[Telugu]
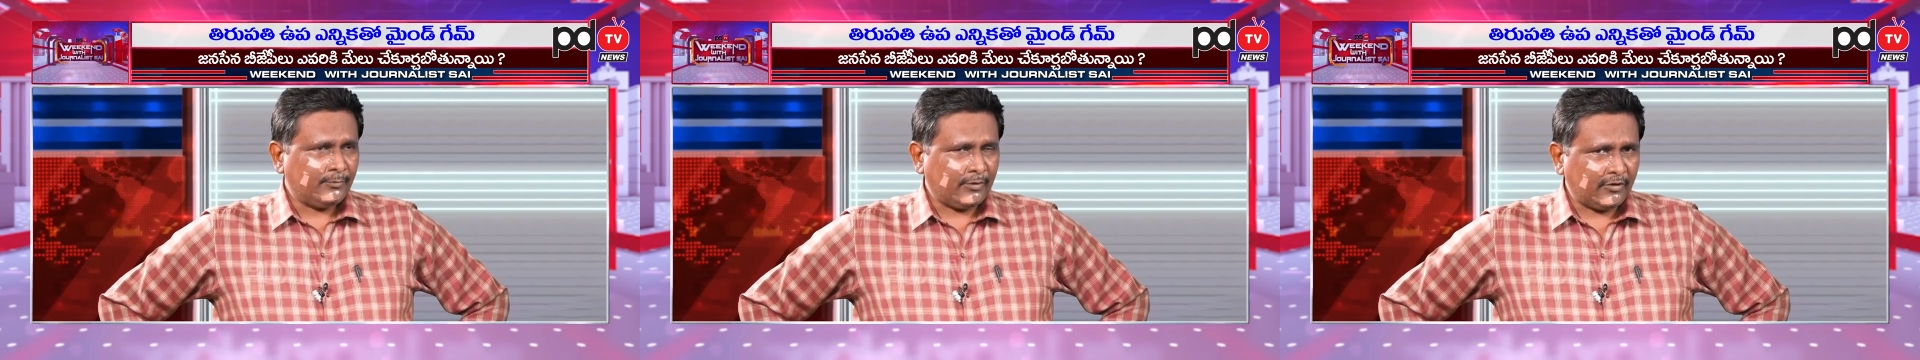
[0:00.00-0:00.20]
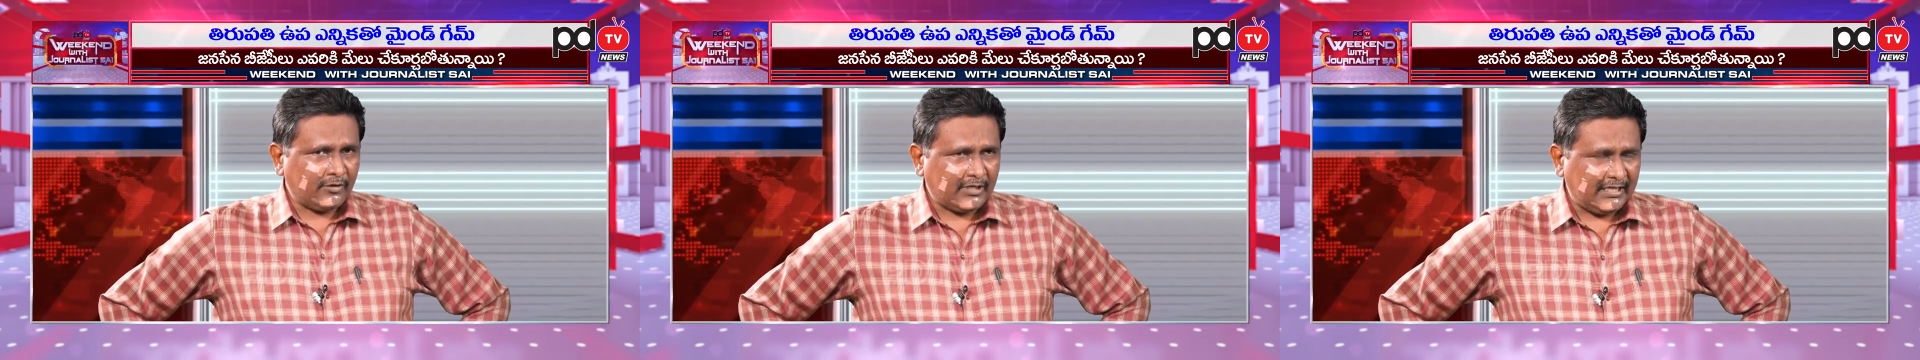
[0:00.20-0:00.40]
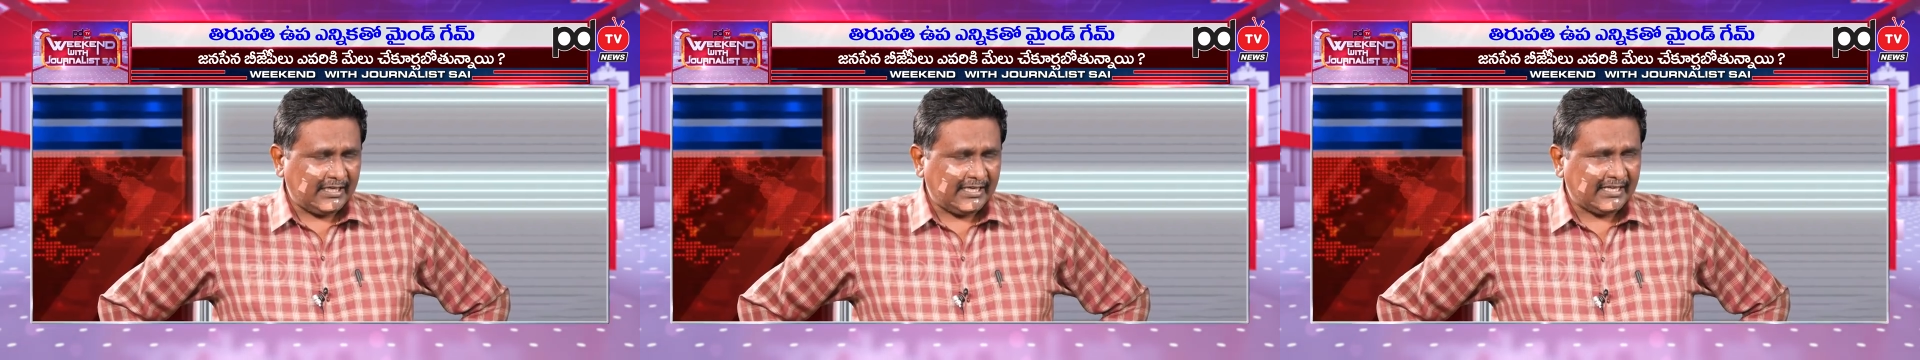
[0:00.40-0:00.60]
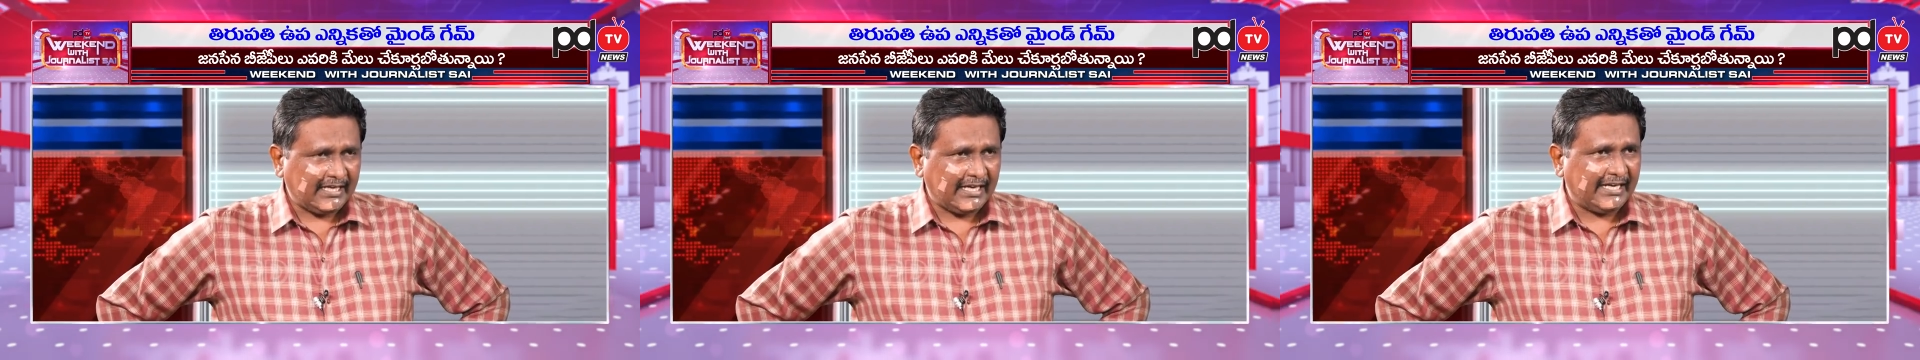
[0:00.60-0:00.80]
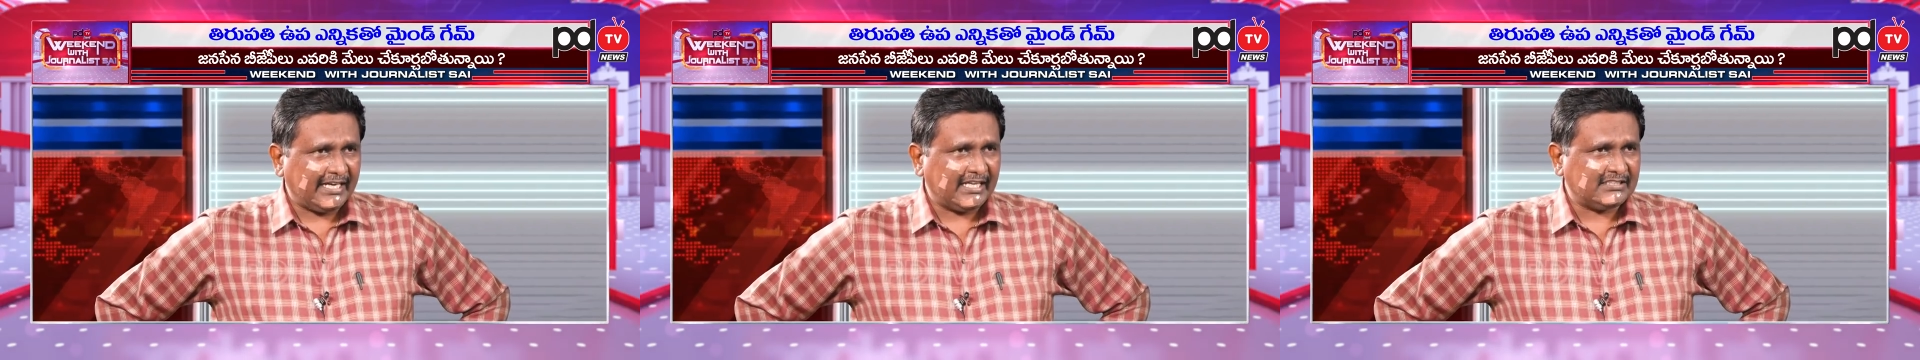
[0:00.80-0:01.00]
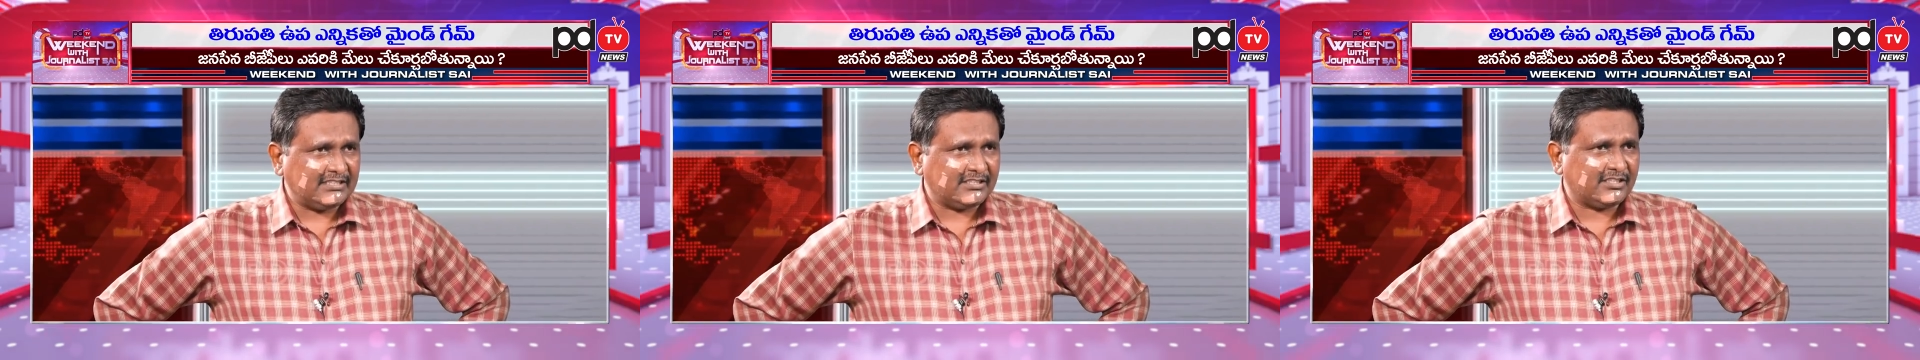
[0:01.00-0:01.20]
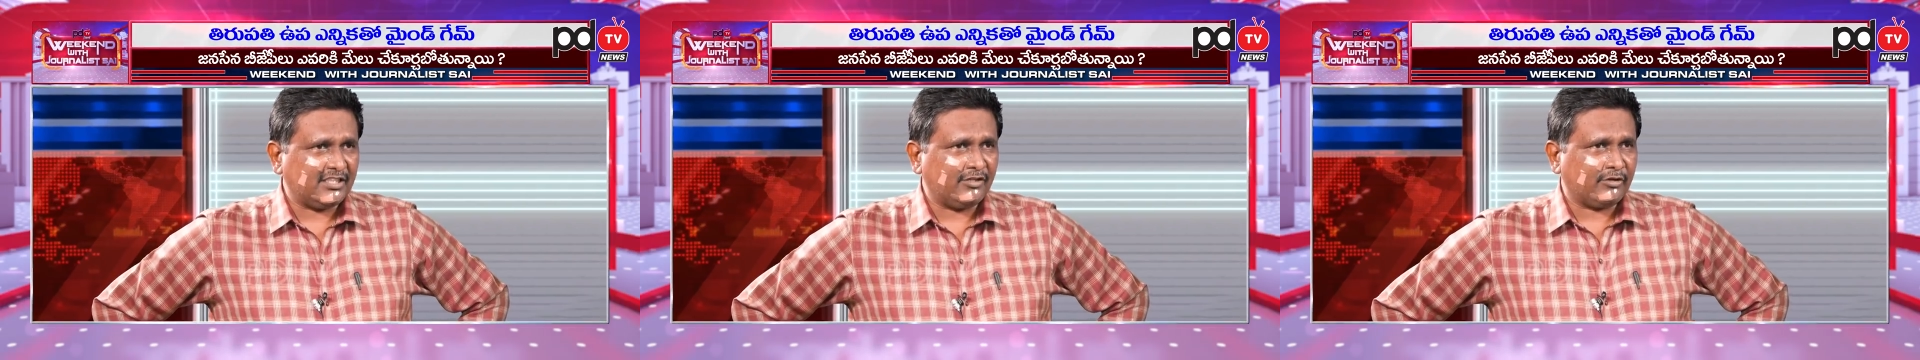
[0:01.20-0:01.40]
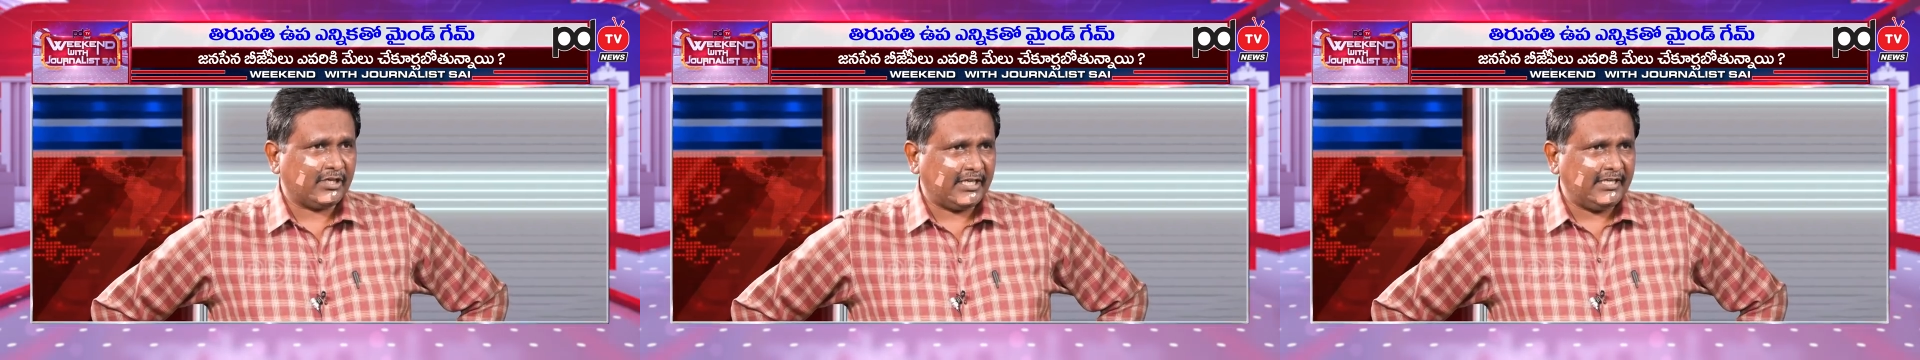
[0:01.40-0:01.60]
పవన్ కళ్యాణ్కి ఆయన
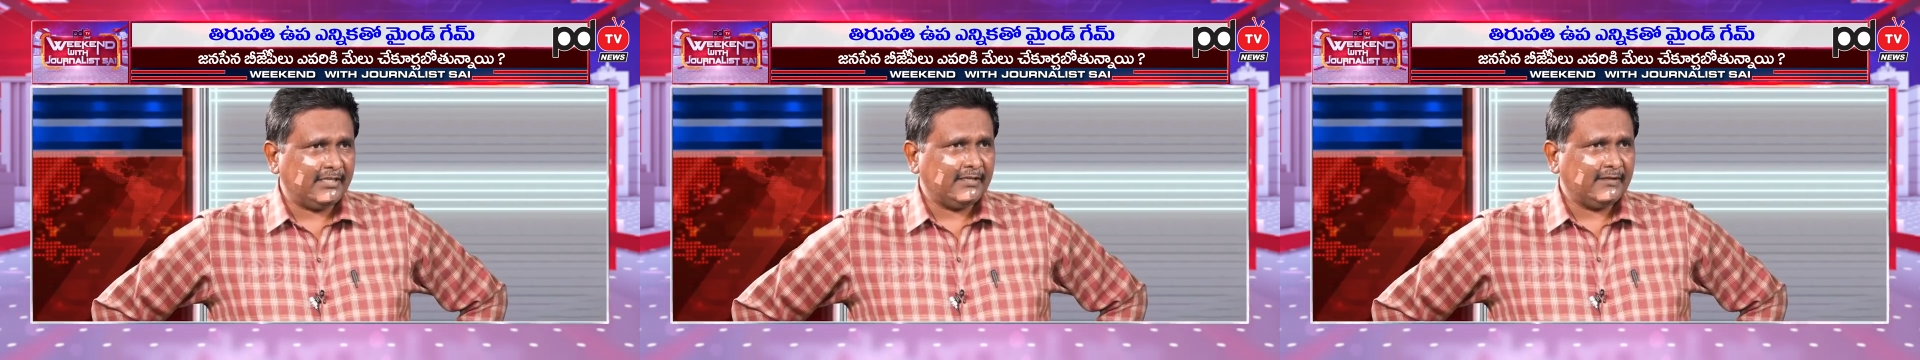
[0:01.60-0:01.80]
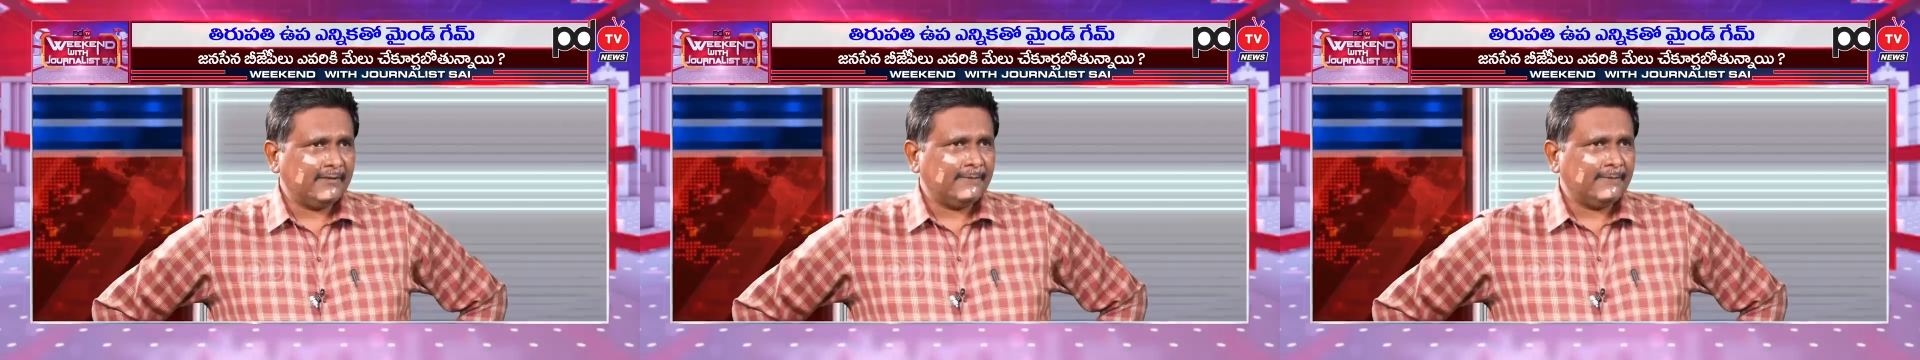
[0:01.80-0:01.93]
ఆశీస్సులే ఉన్నాయి